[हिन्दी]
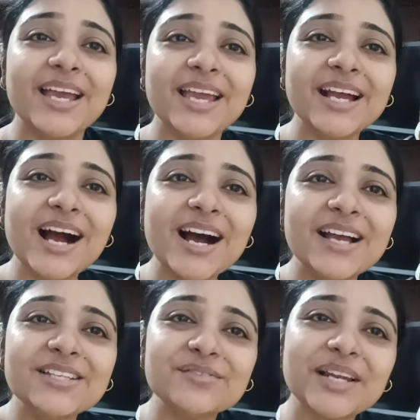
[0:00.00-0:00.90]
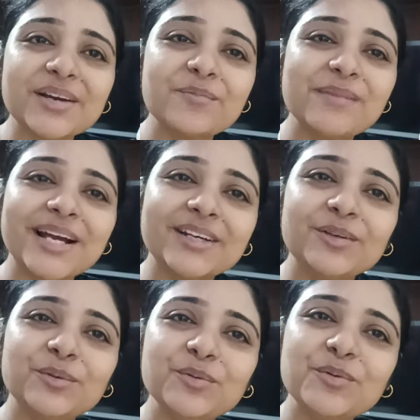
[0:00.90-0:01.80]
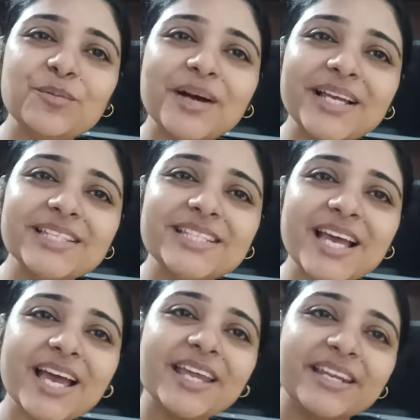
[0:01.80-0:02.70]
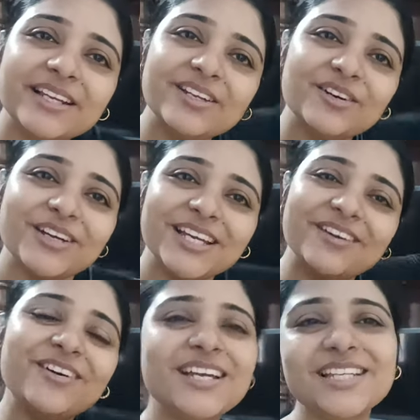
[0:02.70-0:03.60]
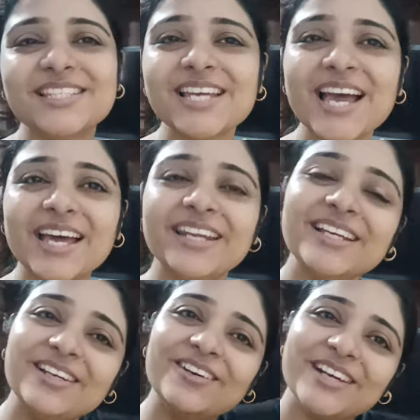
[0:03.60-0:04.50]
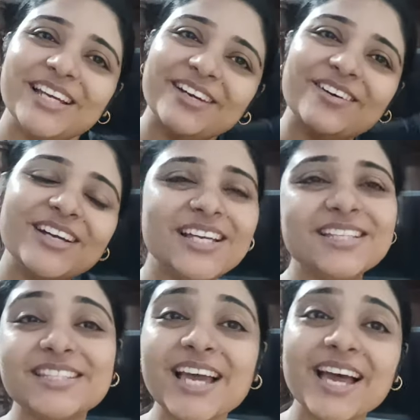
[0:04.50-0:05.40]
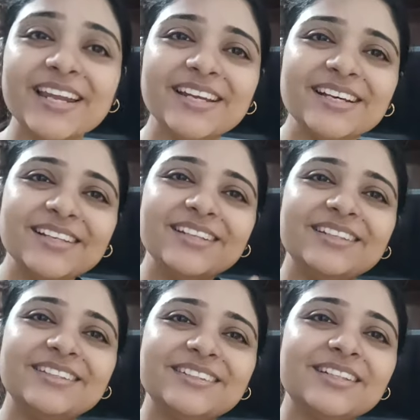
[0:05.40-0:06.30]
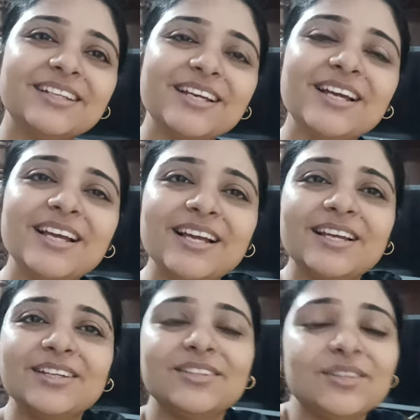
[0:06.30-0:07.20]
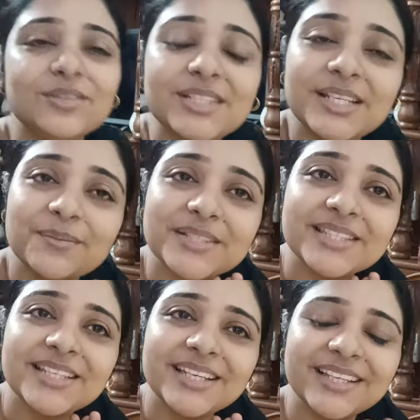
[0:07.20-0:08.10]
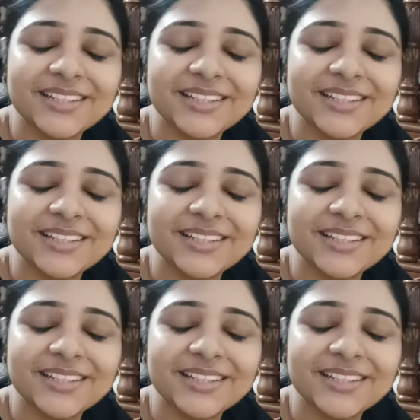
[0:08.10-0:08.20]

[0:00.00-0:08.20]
हे गाइस वेलकम बैक टू माय चैनल होय होय चैनल होय होय चैनल तो जी नमस्ते